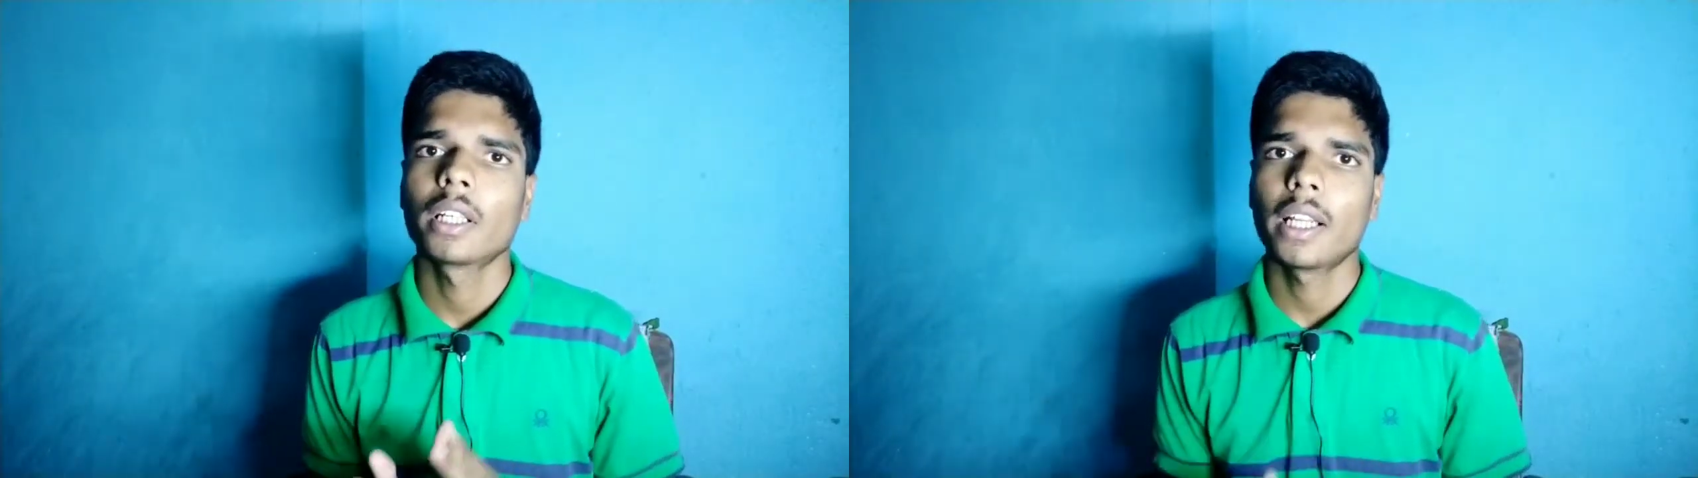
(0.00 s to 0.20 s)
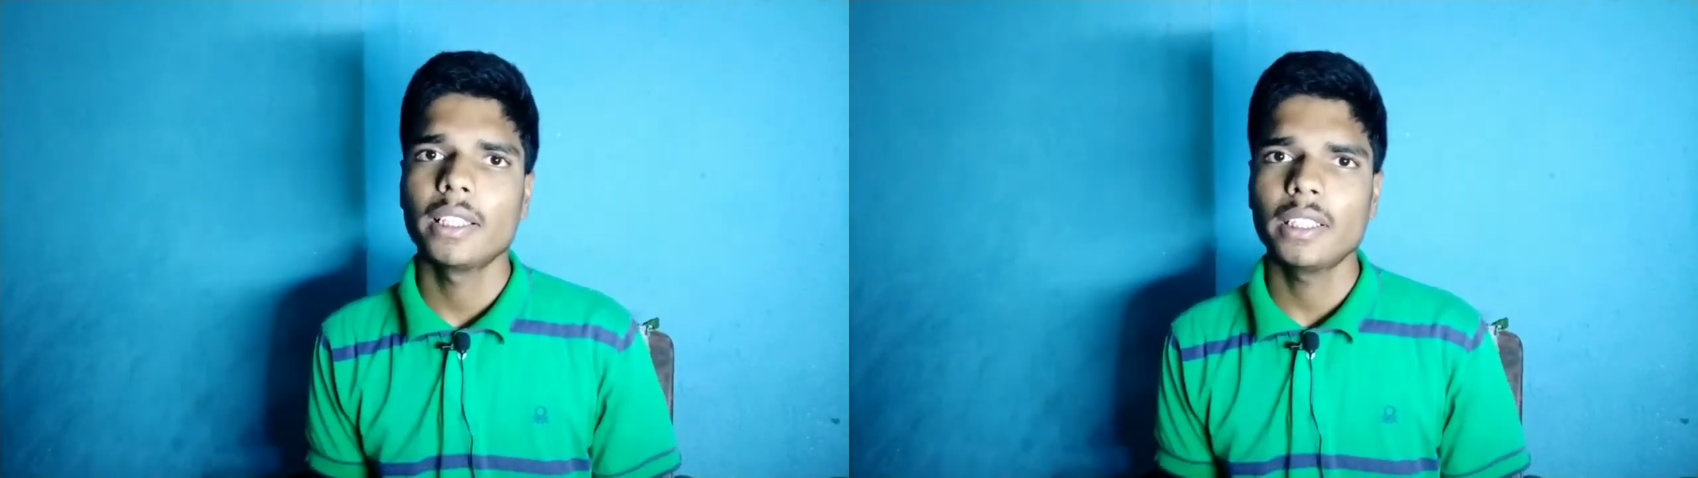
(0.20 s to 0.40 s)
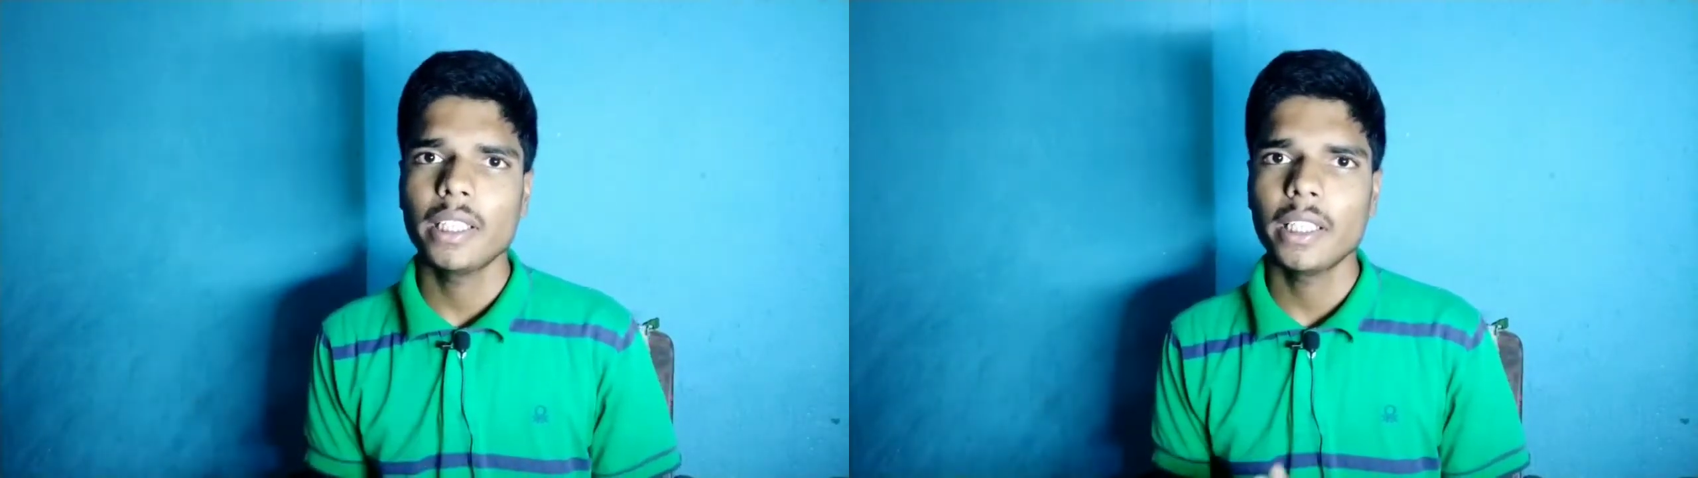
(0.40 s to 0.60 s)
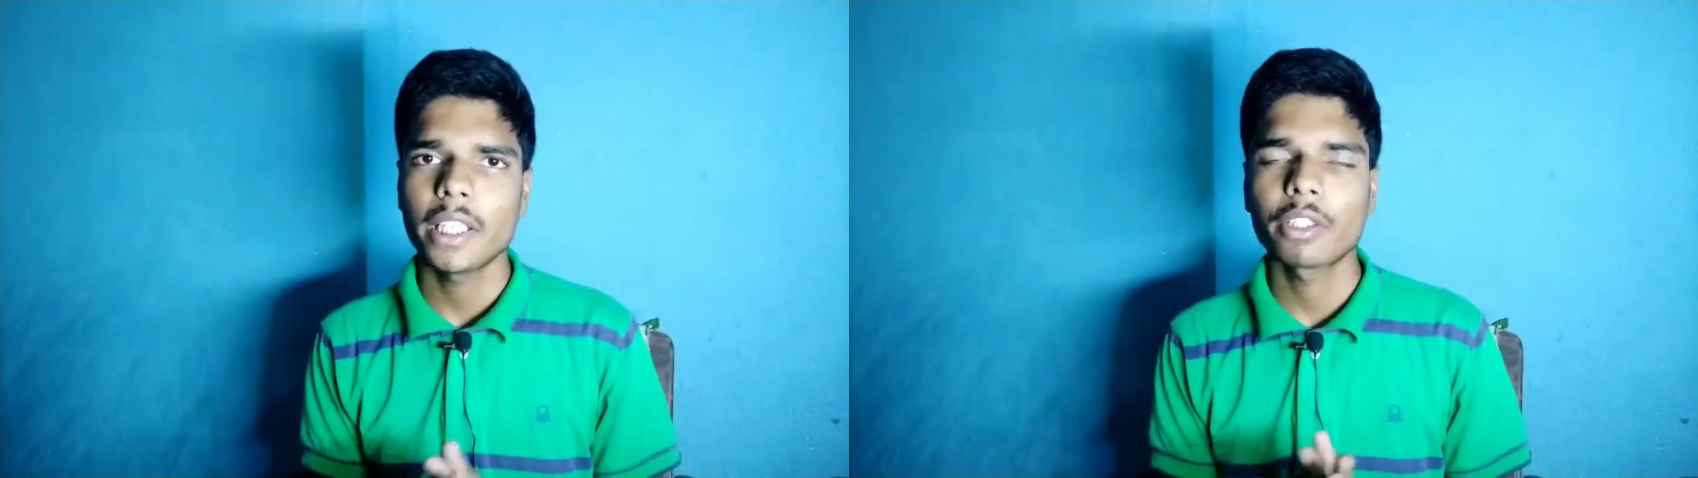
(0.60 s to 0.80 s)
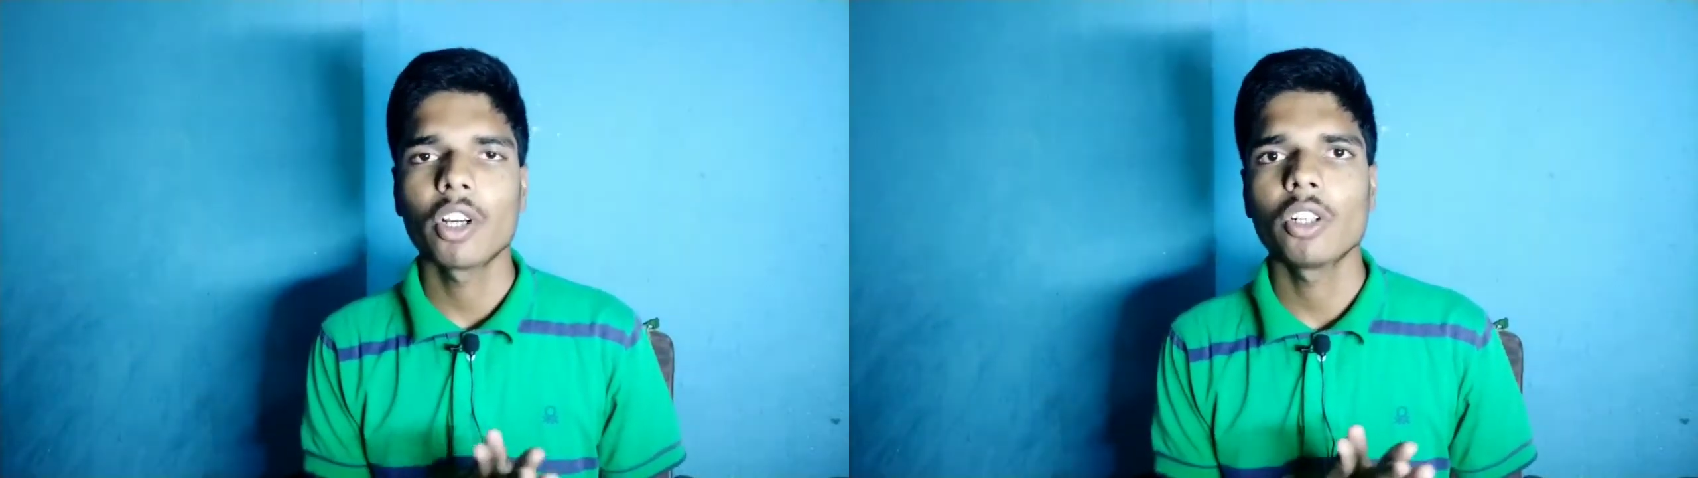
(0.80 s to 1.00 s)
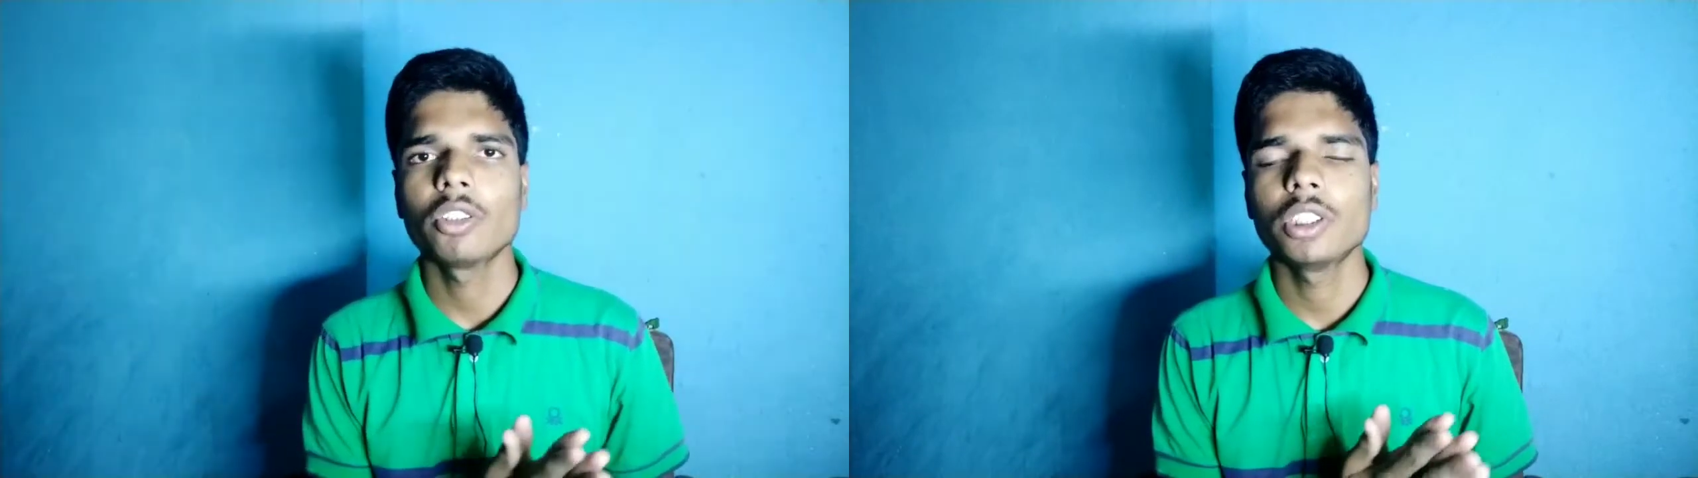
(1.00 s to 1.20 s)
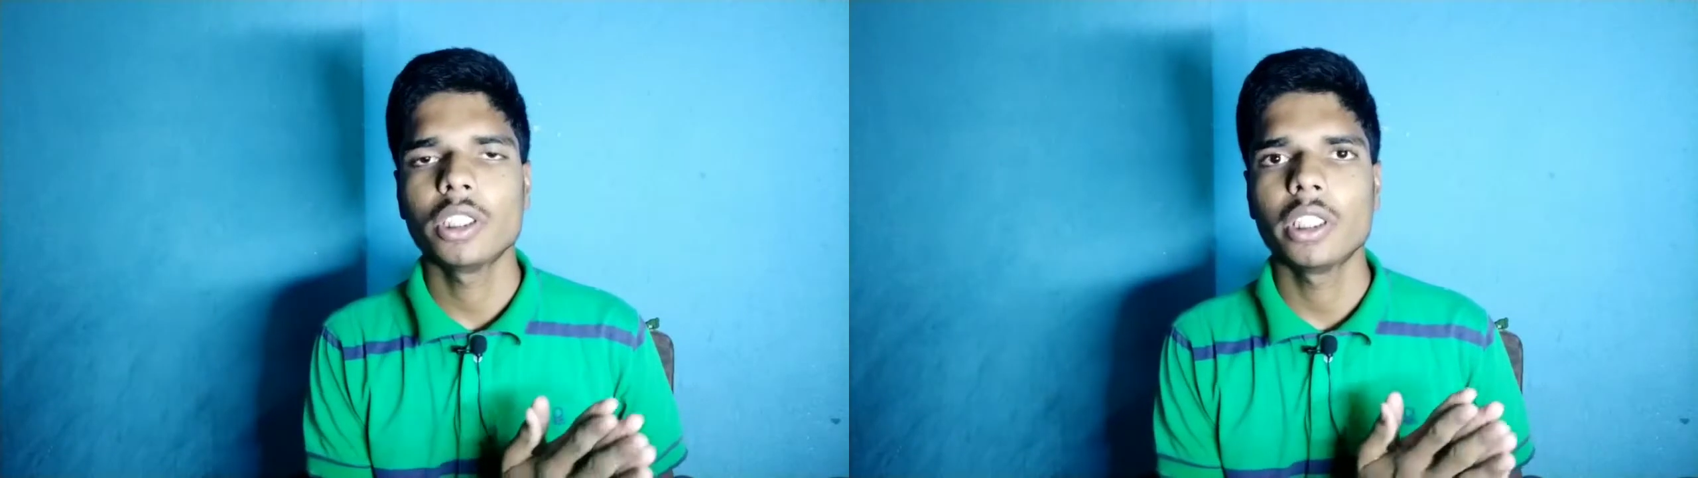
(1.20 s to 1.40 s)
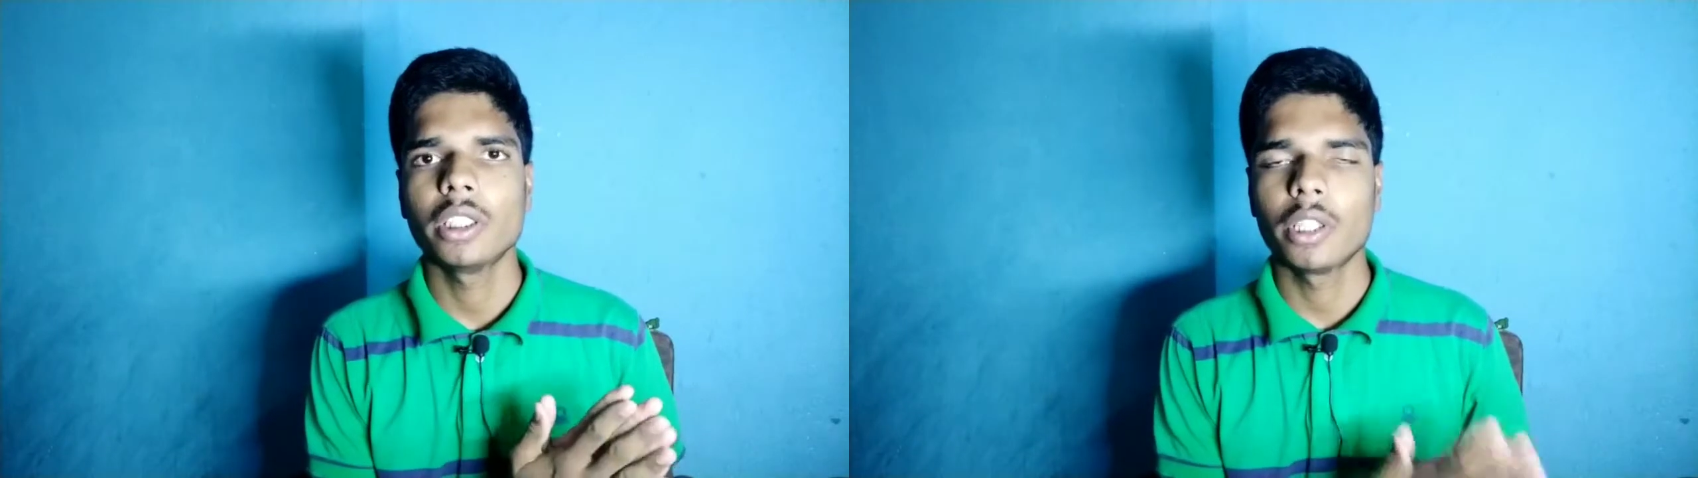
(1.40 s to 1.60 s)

कैसे ये टेक्नोलॉजी